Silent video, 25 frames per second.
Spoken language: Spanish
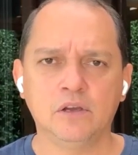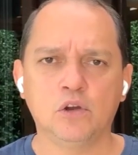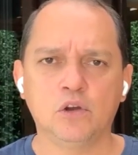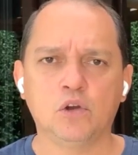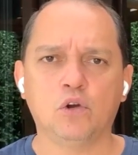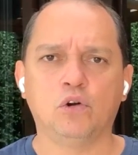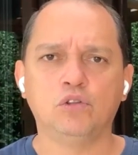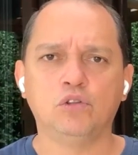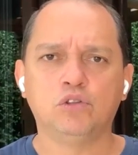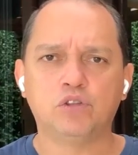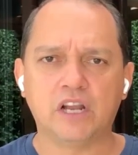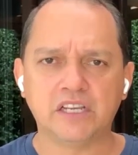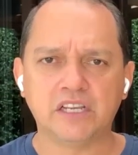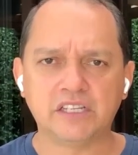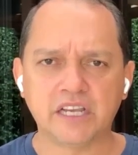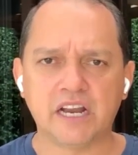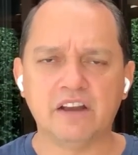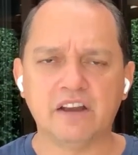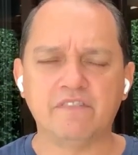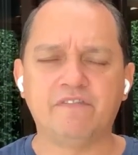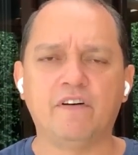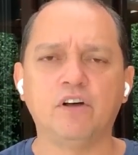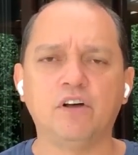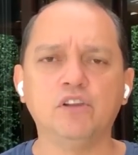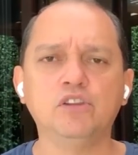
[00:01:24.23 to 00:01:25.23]
con tres en
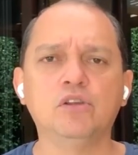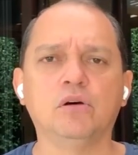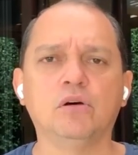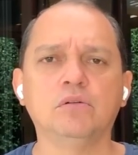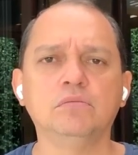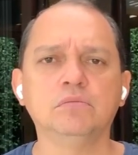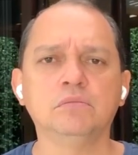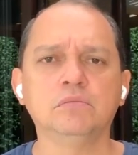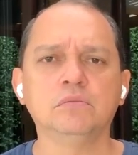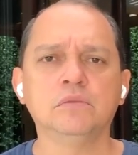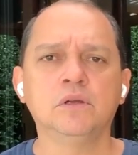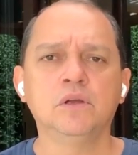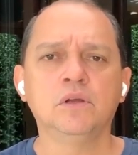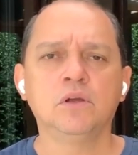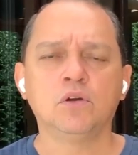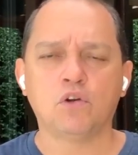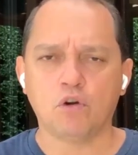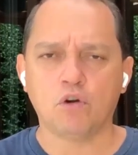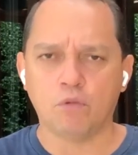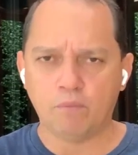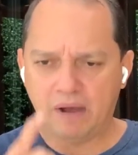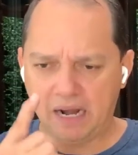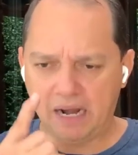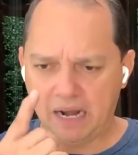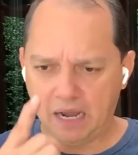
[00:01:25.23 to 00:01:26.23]
el fondo,
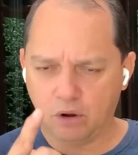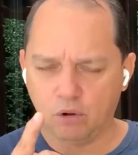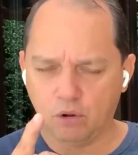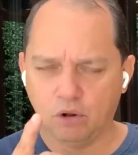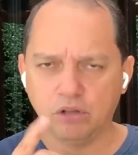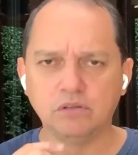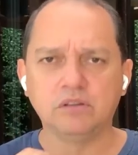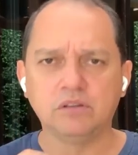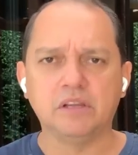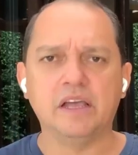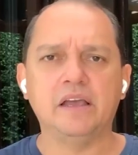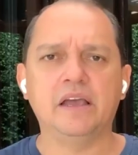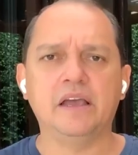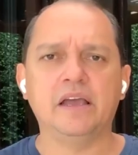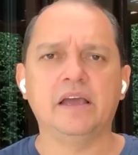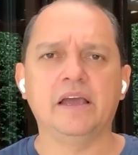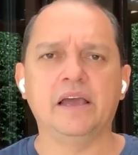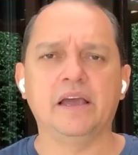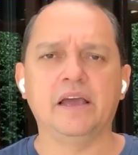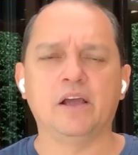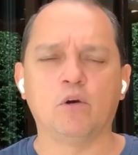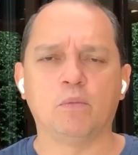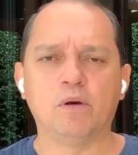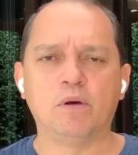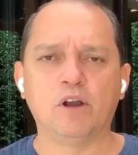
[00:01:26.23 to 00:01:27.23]
con Malagón
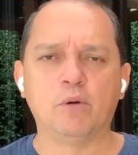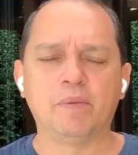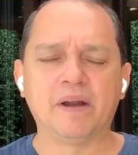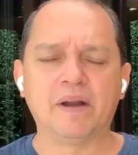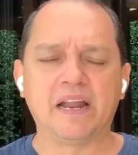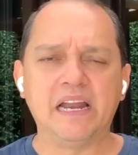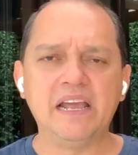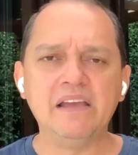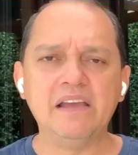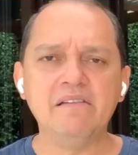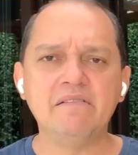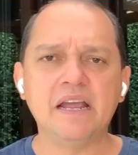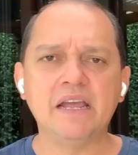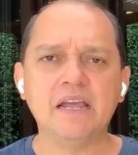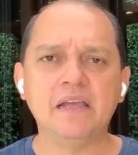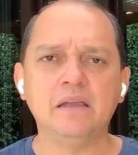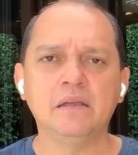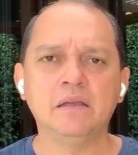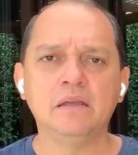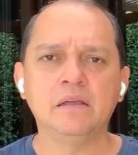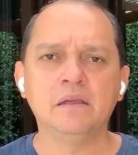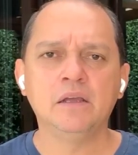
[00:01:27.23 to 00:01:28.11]
eh, como el hombre libre,